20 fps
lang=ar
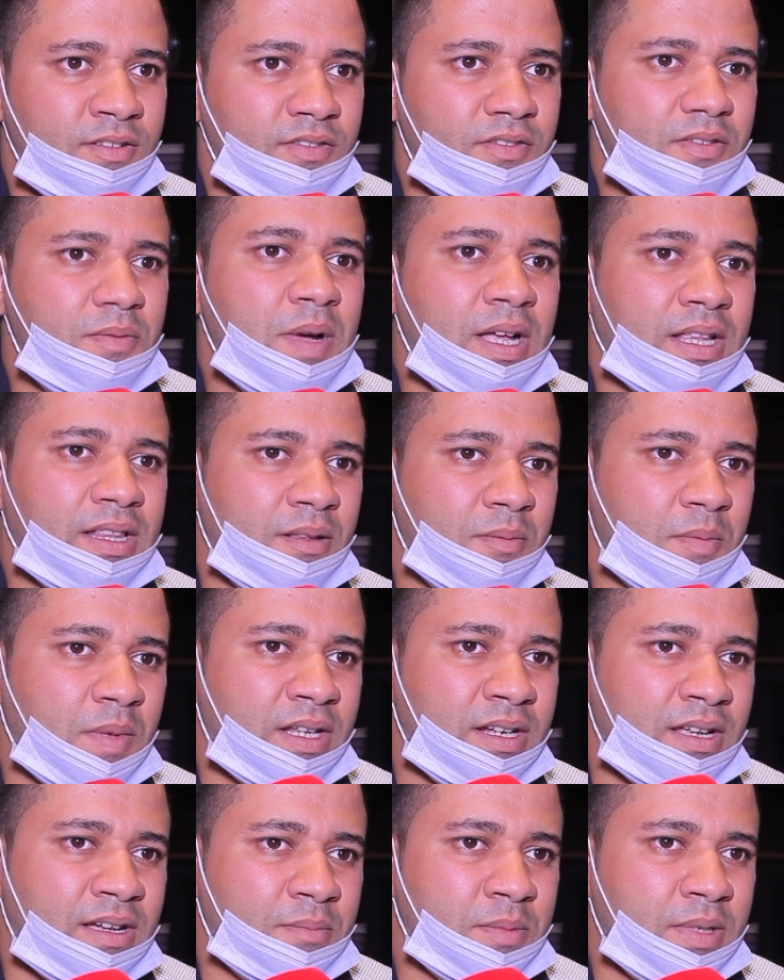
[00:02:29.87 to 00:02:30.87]
في بعض
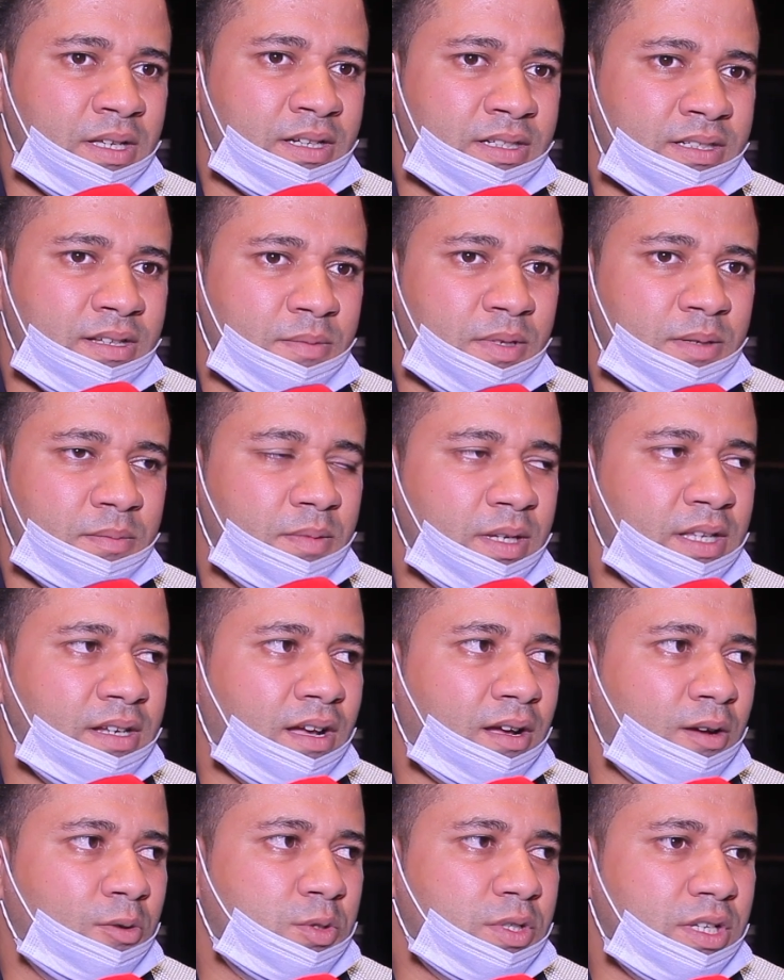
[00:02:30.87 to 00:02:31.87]
المنابر زعما بين
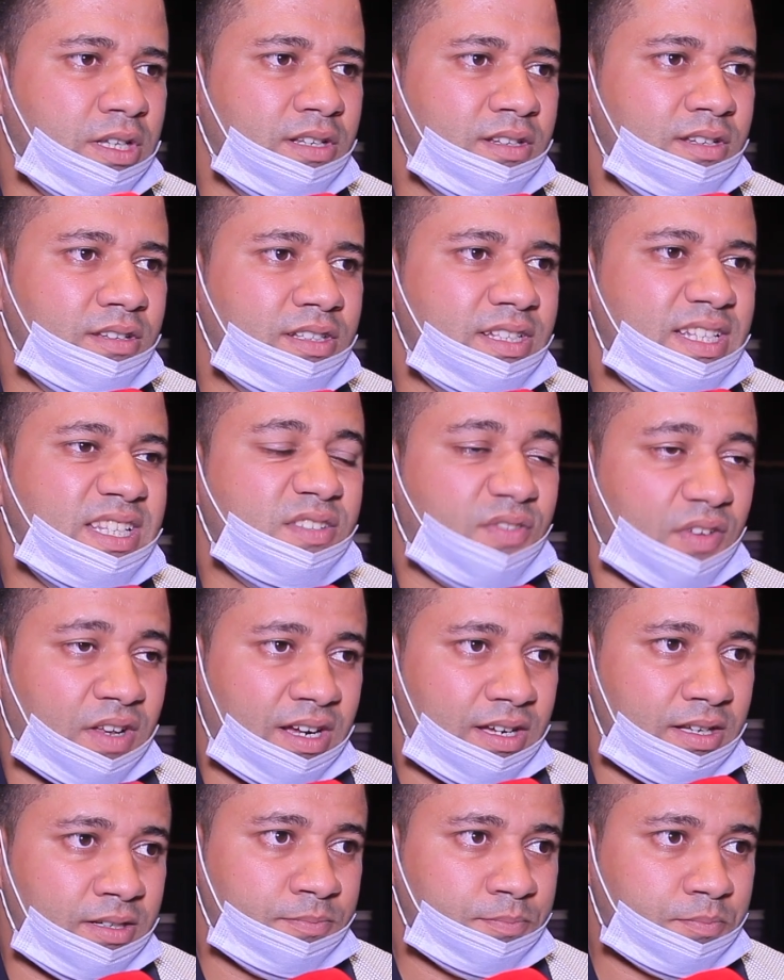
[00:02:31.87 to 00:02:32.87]
قوسين
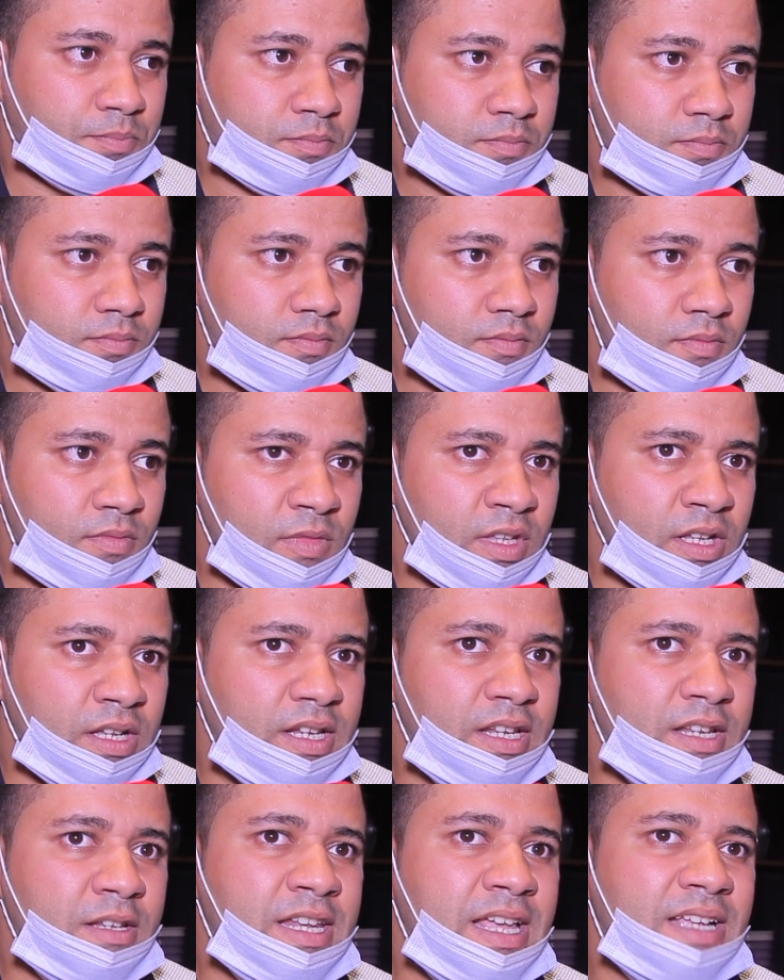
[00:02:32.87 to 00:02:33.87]
الصفراء
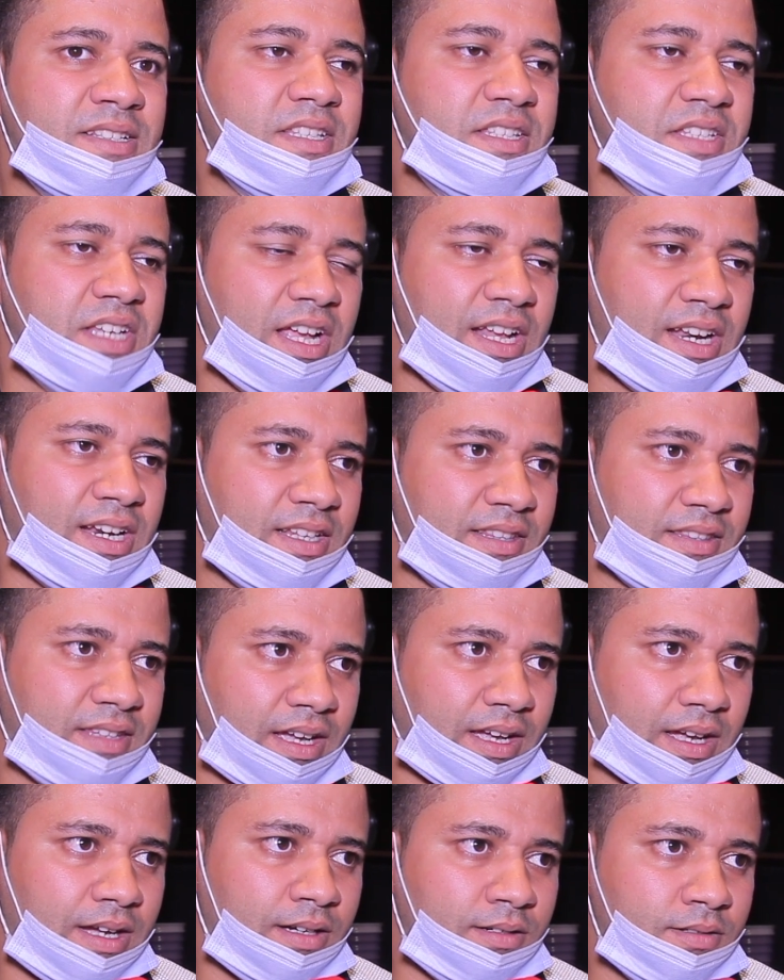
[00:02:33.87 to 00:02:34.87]
اللي لا تتحرى
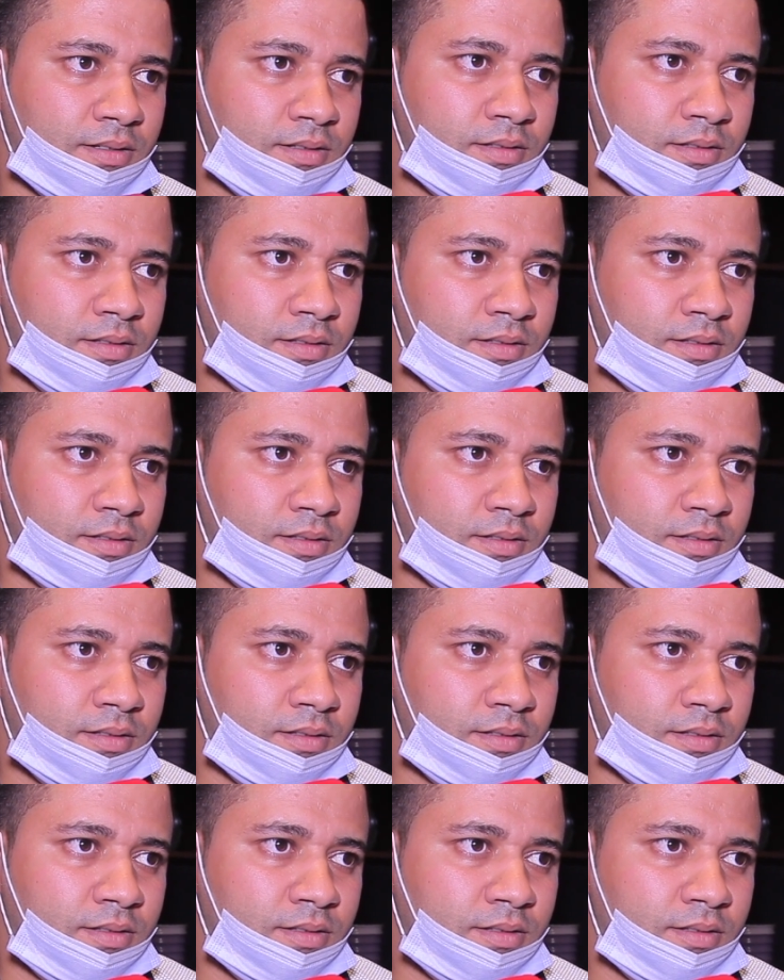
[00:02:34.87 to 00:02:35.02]
الدقه